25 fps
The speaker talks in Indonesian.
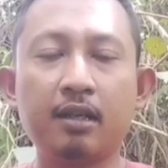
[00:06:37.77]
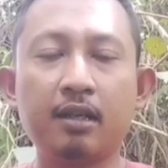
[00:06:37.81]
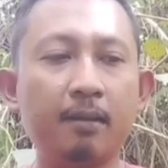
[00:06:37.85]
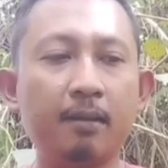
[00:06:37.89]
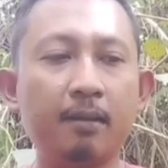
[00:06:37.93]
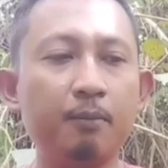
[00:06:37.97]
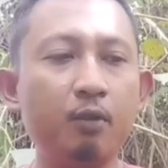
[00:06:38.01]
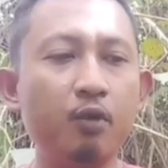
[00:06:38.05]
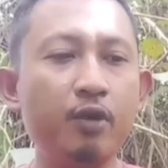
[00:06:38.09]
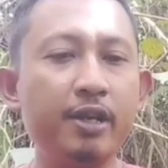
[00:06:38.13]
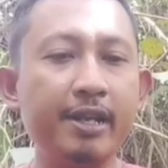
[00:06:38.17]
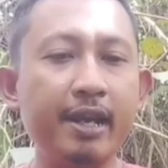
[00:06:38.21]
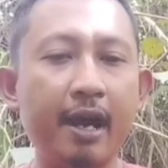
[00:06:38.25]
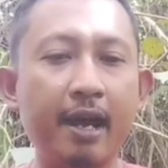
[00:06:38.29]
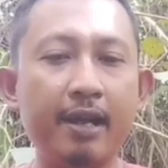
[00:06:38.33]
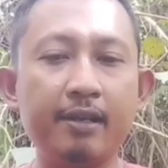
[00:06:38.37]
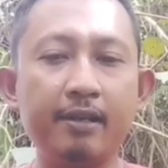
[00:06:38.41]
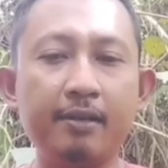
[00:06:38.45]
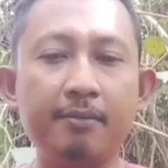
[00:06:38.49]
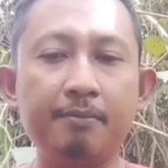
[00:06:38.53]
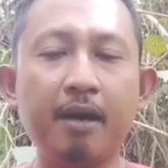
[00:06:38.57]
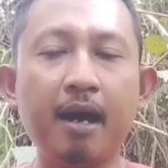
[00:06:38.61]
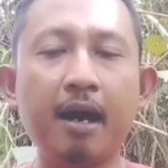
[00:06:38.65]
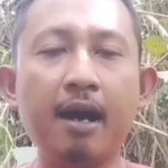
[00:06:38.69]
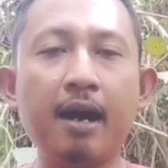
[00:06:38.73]

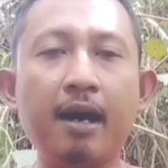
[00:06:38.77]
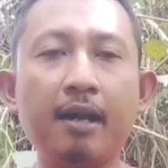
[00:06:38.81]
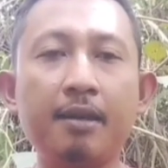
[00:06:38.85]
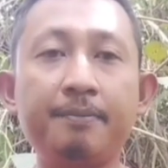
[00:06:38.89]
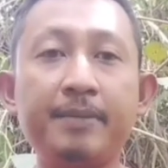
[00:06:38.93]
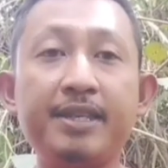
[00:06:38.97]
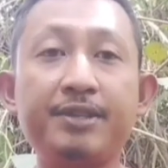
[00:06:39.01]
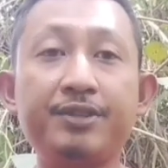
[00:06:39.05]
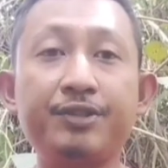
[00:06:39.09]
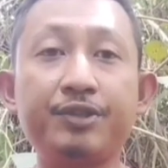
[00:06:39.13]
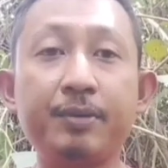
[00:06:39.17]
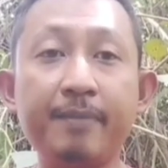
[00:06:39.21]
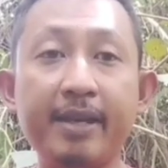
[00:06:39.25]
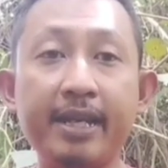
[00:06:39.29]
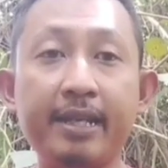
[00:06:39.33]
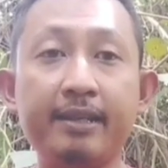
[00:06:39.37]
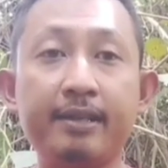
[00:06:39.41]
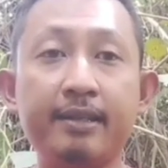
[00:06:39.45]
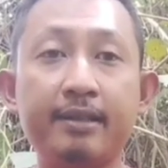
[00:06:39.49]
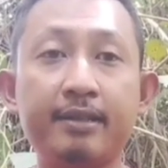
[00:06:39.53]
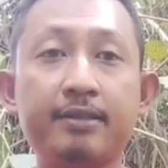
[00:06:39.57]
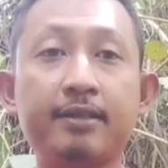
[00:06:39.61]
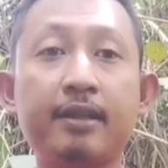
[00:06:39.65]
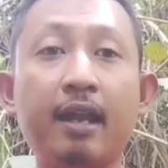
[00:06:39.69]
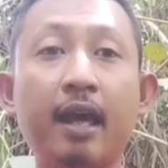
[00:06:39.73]
Kemudian Bahar bin Sumit
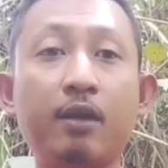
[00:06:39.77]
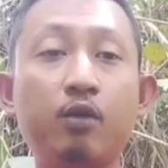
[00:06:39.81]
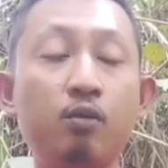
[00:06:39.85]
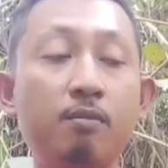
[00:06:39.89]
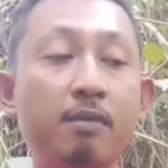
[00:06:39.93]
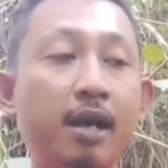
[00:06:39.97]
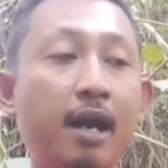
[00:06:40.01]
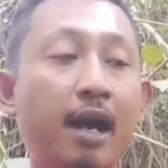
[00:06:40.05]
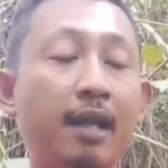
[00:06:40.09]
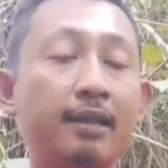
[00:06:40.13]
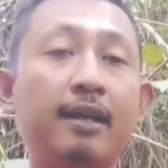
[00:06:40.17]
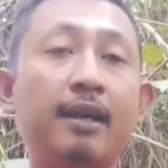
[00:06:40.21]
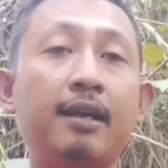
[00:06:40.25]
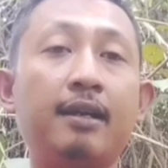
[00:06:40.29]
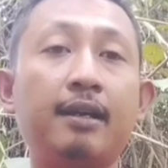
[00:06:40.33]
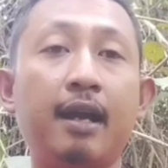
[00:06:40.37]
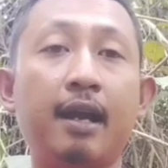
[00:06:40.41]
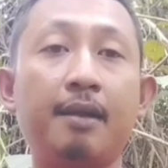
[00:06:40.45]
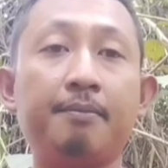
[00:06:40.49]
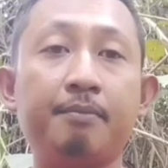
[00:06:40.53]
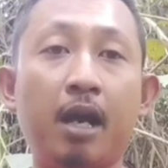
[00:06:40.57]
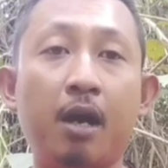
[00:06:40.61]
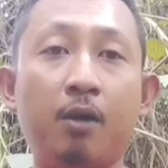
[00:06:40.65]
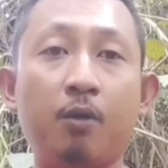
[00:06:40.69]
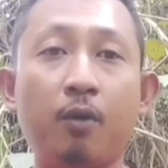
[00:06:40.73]
selalu
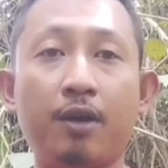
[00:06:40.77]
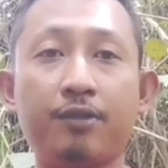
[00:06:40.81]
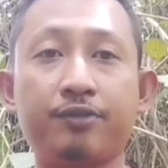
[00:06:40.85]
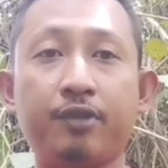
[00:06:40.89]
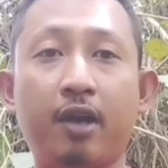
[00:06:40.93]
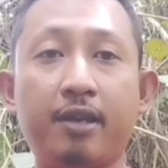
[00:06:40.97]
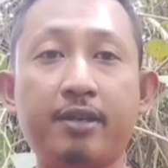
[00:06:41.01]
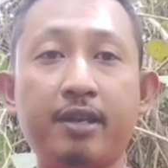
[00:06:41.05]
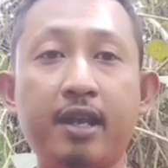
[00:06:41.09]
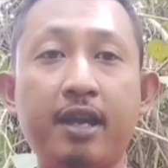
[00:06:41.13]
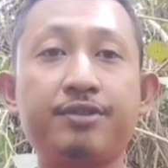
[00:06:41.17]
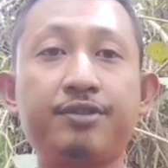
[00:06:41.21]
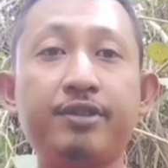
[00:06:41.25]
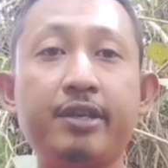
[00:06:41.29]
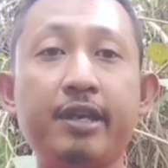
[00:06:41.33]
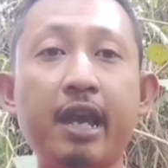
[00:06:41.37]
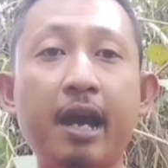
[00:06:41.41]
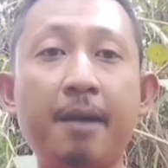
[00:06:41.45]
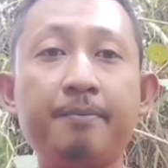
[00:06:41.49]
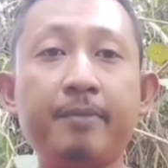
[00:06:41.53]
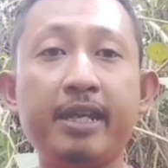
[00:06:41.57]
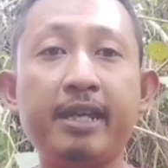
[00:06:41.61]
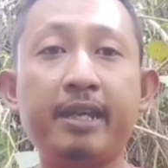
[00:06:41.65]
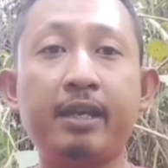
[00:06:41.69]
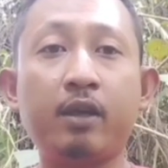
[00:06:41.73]
mengatakan bahwasanya
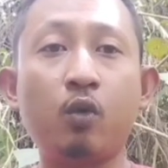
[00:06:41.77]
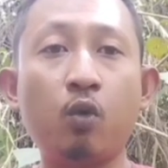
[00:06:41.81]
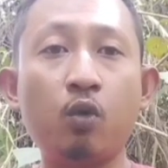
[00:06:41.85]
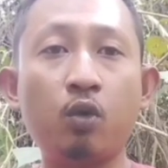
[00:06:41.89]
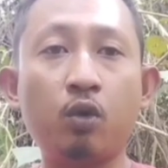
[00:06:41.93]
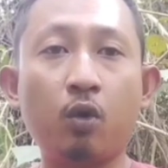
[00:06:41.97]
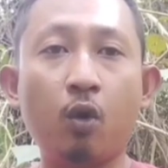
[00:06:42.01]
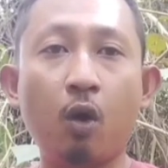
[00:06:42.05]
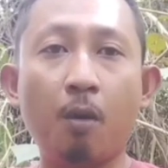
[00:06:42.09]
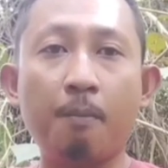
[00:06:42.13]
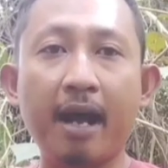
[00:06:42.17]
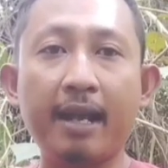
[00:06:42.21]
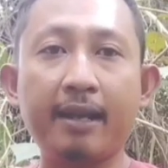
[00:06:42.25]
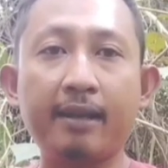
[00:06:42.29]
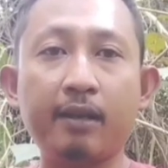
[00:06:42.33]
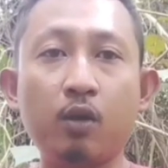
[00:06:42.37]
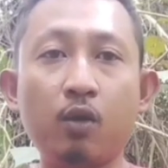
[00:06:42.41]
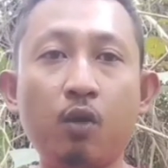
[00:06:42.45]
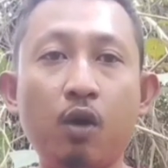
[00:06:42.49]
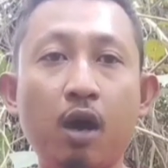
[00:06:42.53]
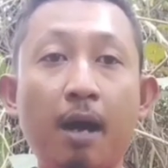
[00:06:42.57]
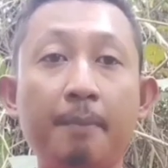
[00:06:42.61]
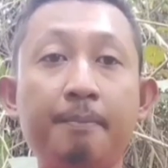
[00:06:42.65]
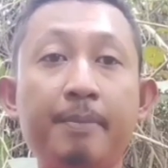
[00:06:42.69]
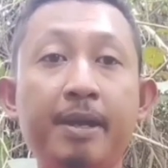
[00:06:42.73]
siap ikut
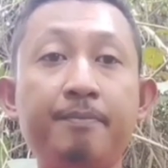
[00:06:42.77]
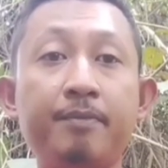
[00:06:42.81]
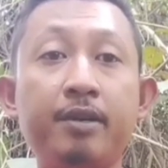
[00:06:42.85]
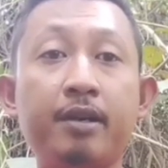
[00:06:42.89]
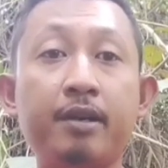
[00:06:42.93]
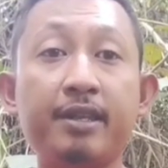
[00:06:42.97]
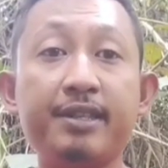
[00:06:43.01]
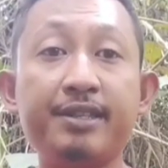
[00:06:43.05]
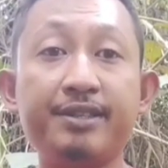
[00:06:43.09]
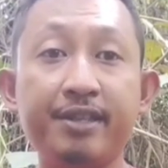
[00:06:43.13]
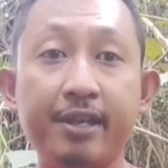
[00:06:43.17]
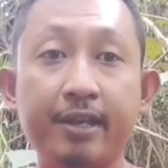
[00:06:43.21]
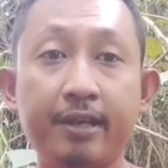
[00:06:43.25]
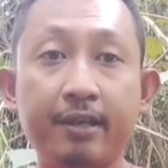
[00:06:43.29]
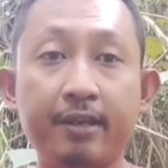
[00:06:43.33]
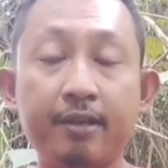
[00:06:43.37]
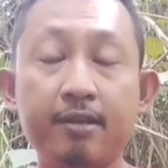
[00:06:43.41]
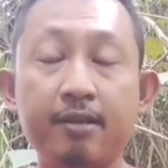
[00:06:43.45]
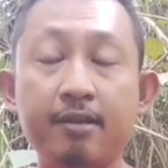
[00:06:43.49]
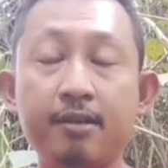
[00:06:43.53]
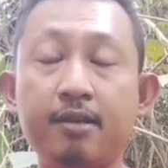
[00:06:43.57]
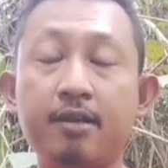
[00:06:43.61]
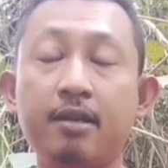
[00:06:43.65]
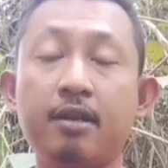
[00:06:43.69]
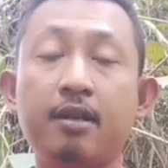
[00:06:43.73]
komando Habib Rizik
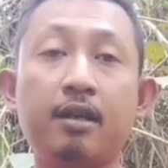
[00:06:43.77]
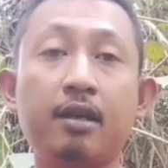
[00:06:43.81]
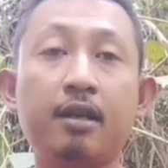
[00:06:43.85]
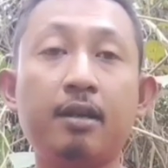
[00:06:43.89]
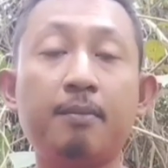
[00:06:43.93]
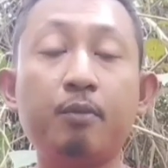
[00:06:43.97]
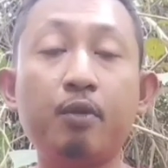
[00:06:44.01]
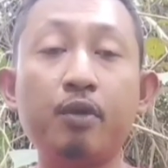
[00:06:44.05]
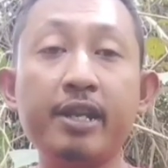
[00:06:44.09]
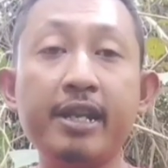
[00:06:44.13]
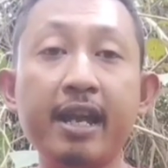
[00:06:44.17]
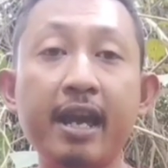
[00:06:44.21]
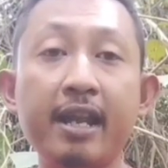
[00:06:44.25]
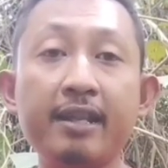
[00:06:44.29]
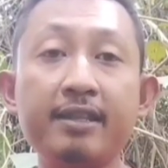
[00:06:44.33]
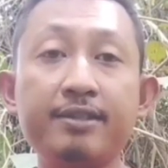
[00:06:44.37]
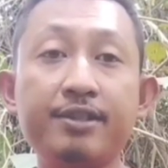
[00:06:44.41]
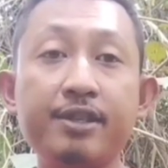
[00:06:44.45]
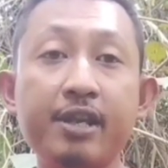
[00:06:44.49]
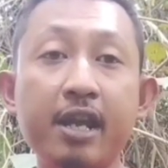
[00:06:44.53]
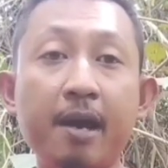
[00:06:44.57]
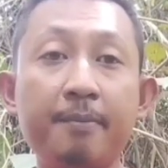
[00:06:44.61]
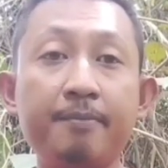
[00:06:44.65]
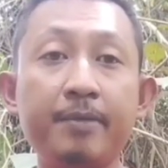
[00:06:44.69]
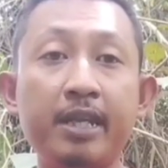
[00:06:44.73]
kemudian
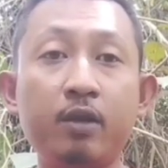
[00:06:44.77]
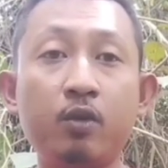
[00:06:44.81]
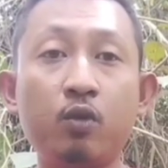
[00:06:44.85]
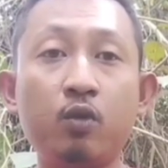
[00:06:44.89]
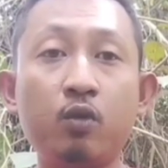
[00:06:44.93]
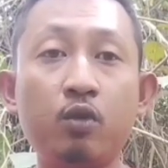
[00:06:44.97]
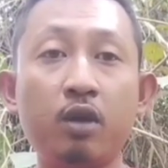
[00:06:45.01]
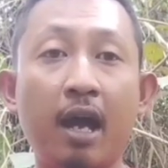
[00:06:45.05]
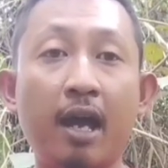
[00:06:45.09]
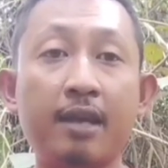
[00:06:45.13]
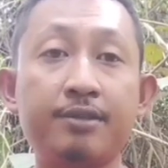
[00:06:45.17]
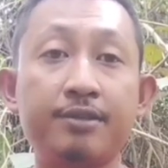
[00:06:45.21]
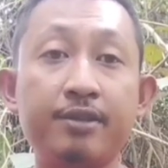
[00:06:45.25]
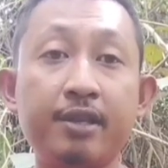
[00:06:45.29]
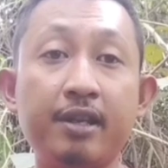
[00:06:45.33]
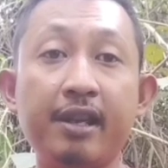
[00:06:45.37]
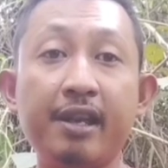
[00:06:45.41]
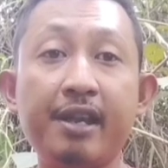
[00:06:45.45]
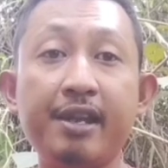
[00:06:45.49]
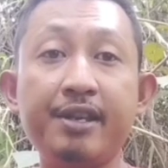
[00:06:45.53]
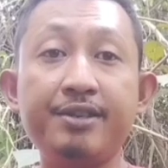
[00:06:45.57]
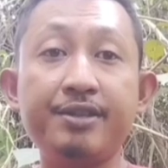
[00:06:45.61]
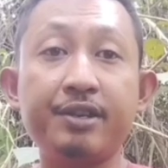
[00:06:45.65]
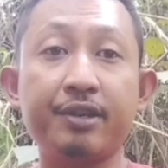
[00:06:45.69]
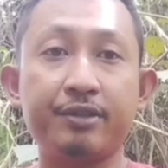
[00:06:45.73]
siap ikut hasil
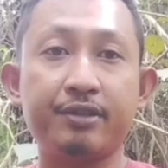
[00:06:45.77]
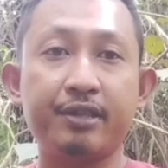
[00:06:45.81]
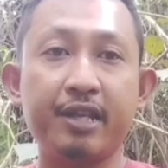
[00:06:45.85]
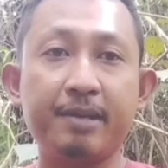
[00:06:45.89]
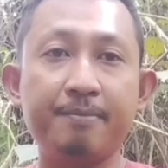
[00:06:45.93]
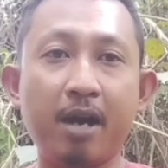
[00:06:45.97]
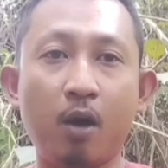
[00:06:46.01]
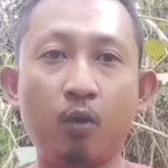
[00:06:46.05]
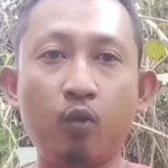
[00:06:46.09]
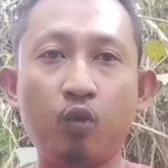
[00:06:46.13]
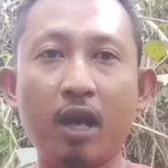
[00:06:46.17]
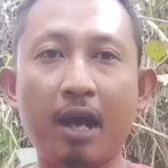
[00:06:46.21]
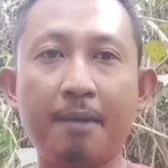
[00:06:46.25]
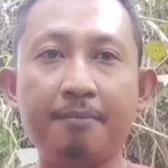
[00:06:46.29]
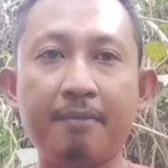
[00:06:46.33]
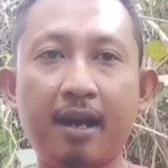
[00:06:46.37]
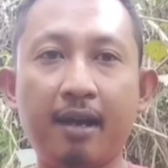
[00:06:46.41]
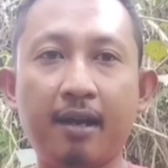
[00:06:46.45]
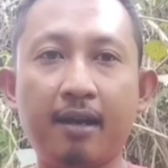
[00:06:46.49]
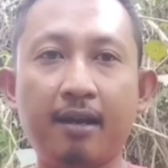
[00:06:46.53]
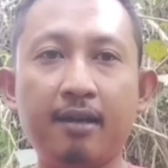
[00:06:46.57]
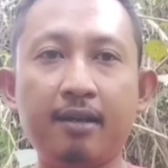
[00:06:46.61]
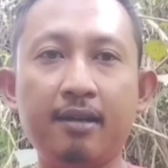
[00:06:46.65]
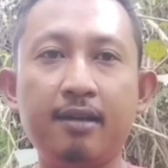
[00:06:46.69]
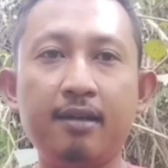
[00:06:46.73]
ijtima
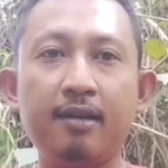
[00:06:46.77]
ulama.